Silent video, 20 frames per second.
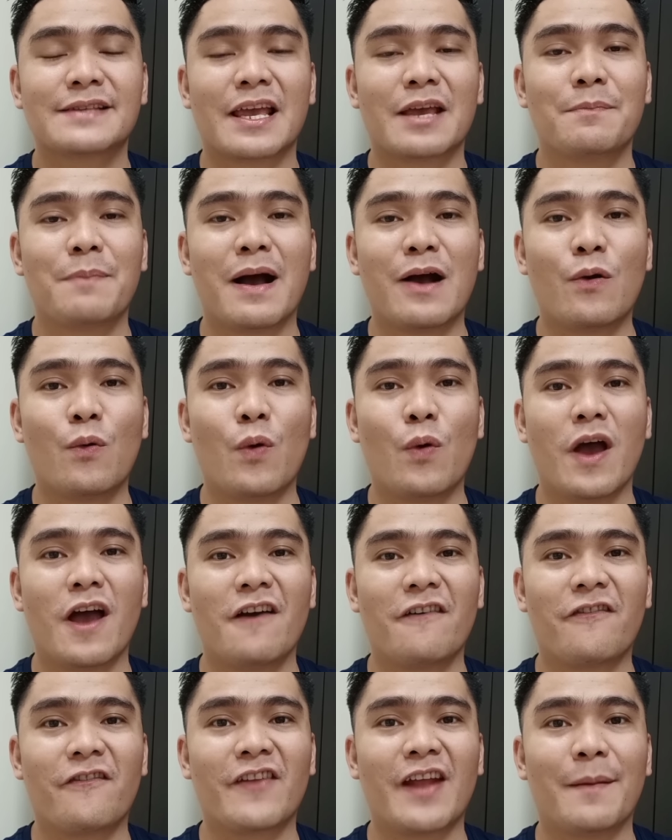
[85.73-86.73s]
sa ibang
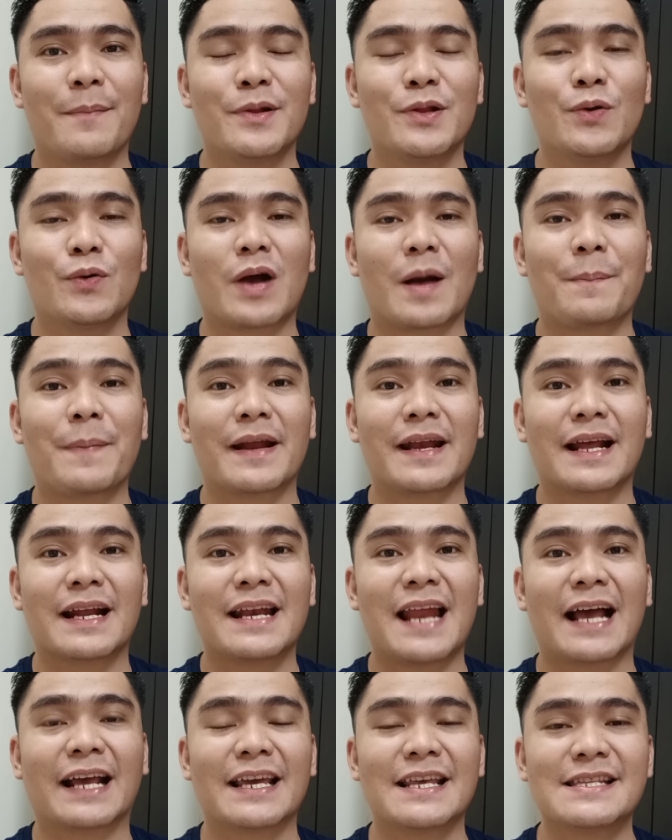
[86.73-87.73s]
OFW kapag
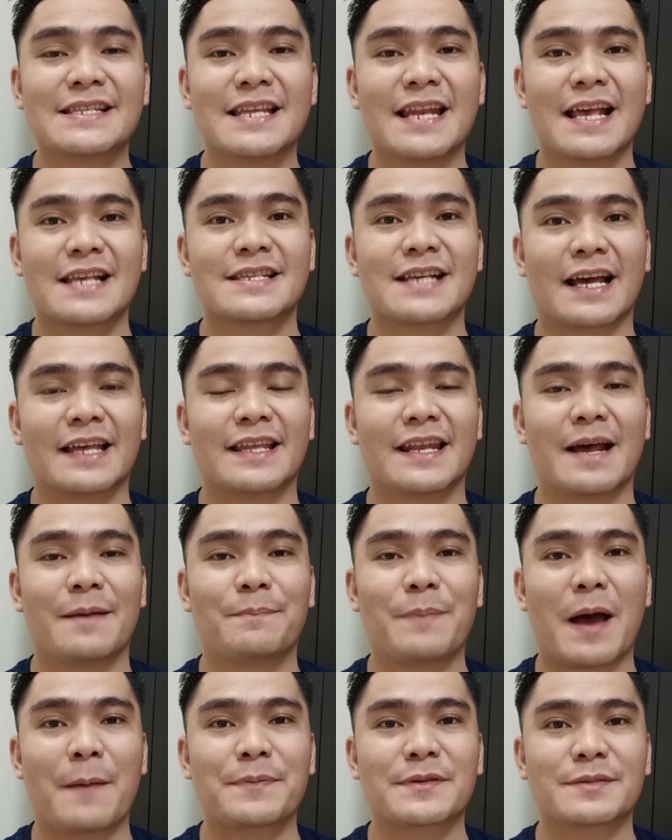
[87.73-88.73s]
nag-login sila sa
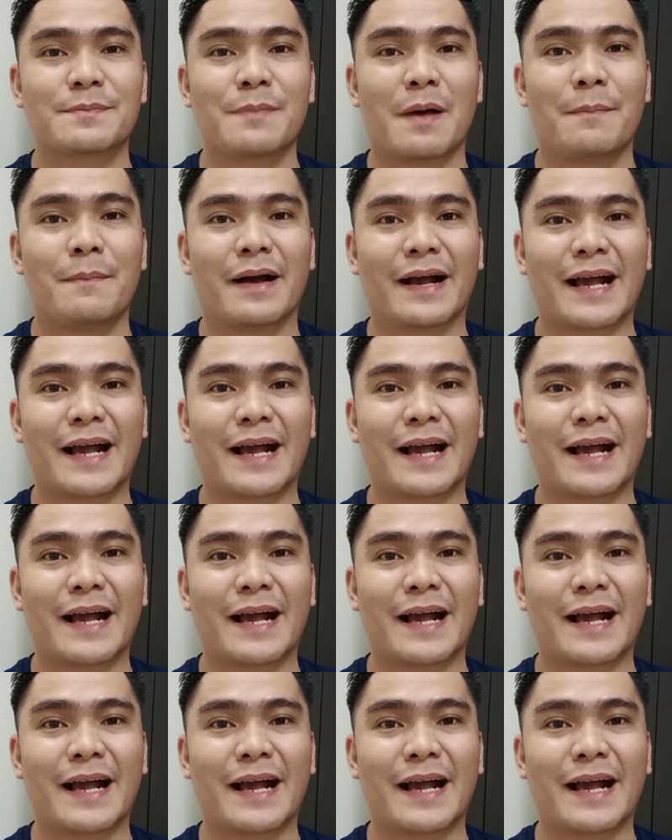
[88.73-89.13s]
kanilang Papasbam